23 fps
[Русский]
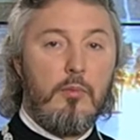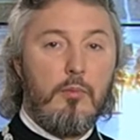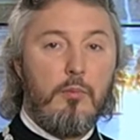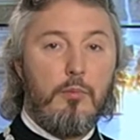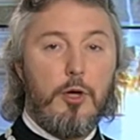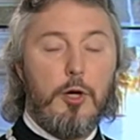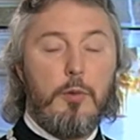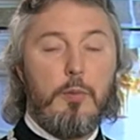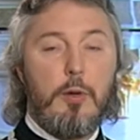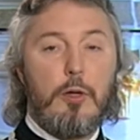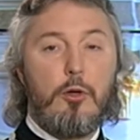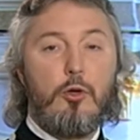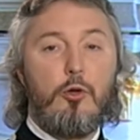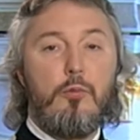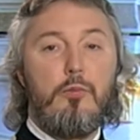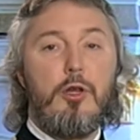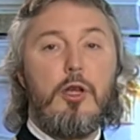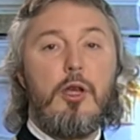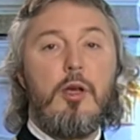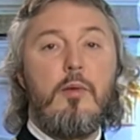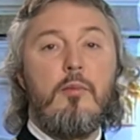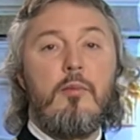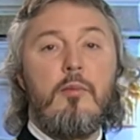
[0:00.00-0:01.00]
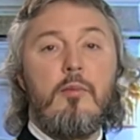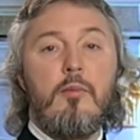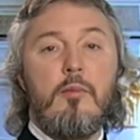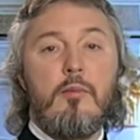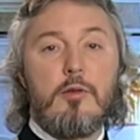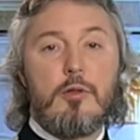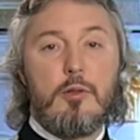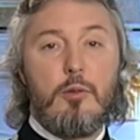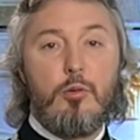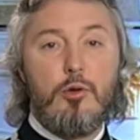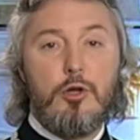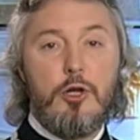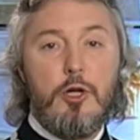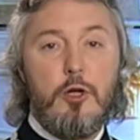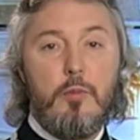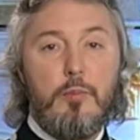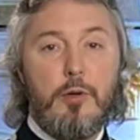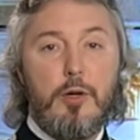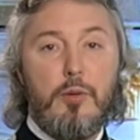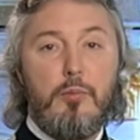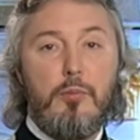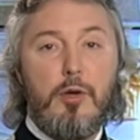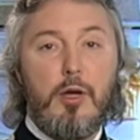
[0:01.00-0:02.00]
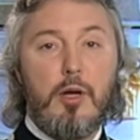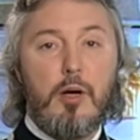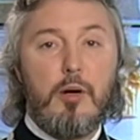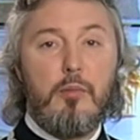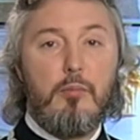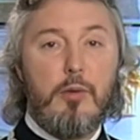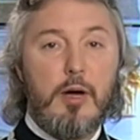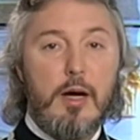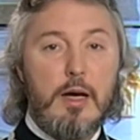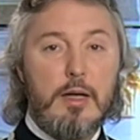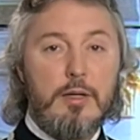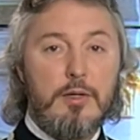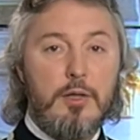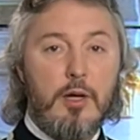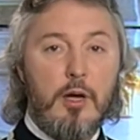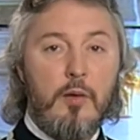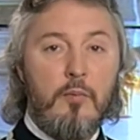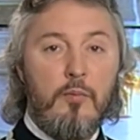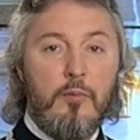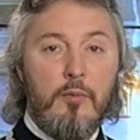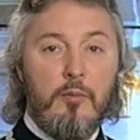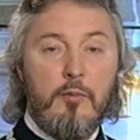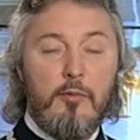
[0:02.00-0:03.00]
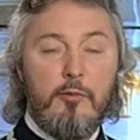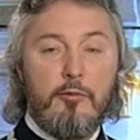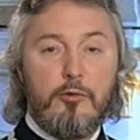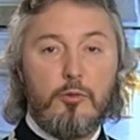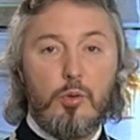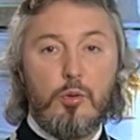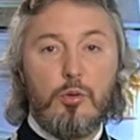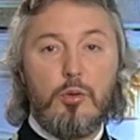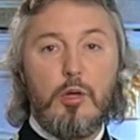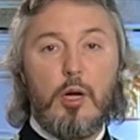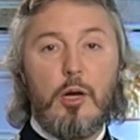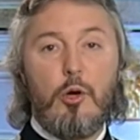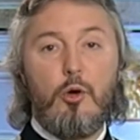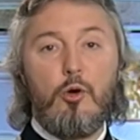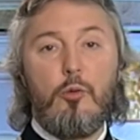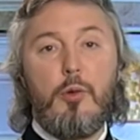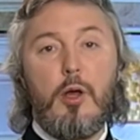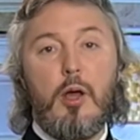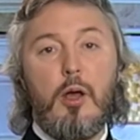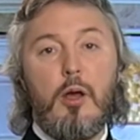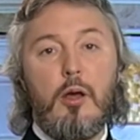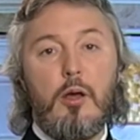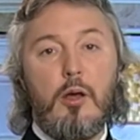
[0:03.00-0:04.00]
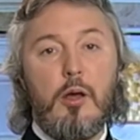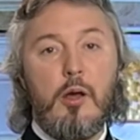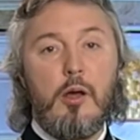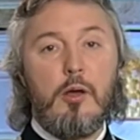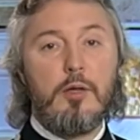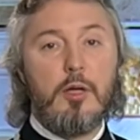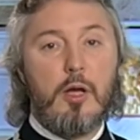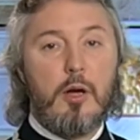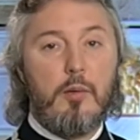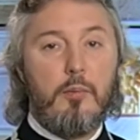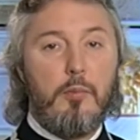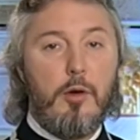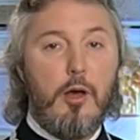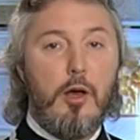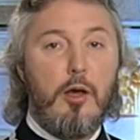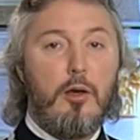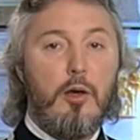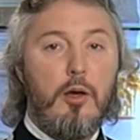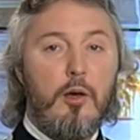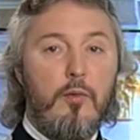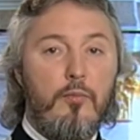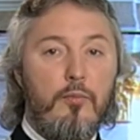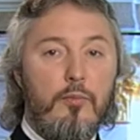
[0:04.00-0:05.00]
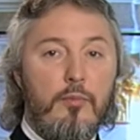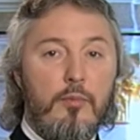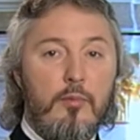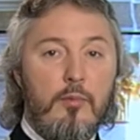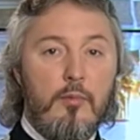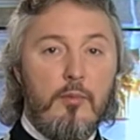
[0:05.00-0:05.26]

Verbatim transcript: Преподобный служил примером братья в трудолюбии и терпении,